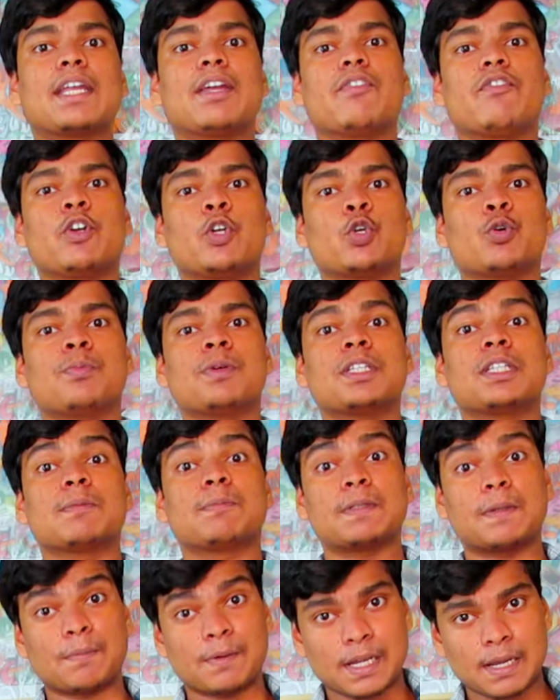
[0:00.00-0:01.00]
एक नए वीडियो में
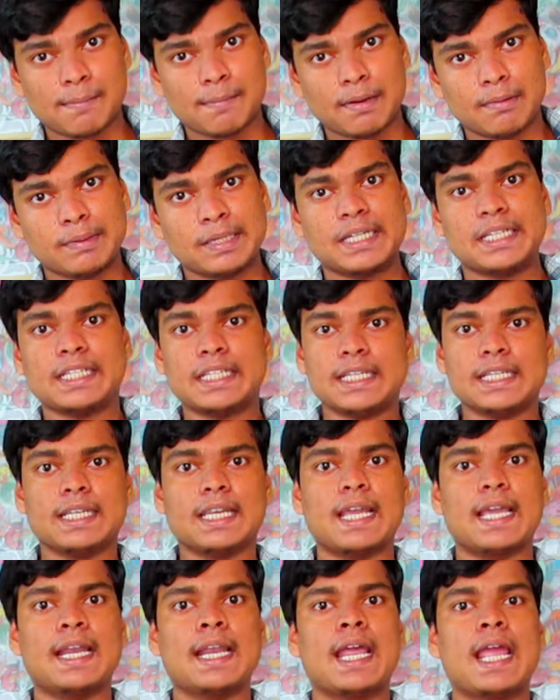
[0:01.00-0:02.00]
तब तक के लिए बाय बाय टेक
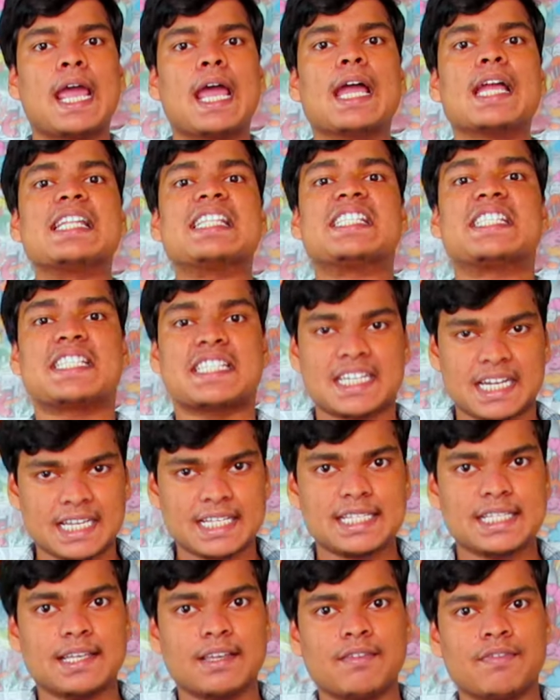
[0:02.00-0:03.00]
केयर एंड
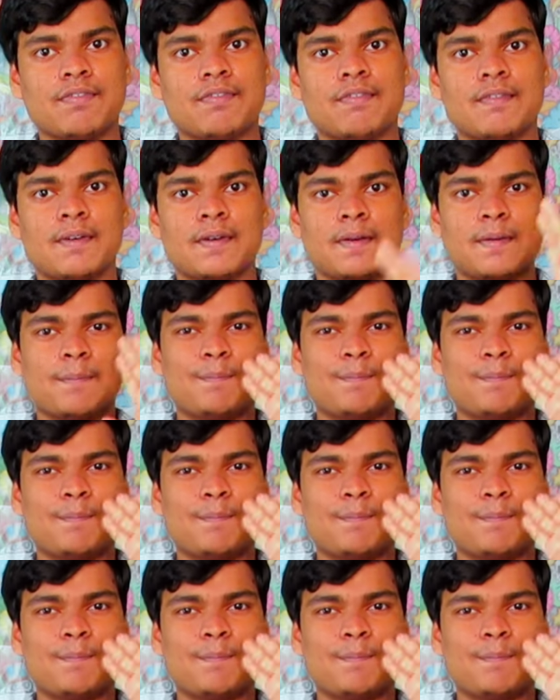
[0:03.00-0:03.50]
स्टे सेफ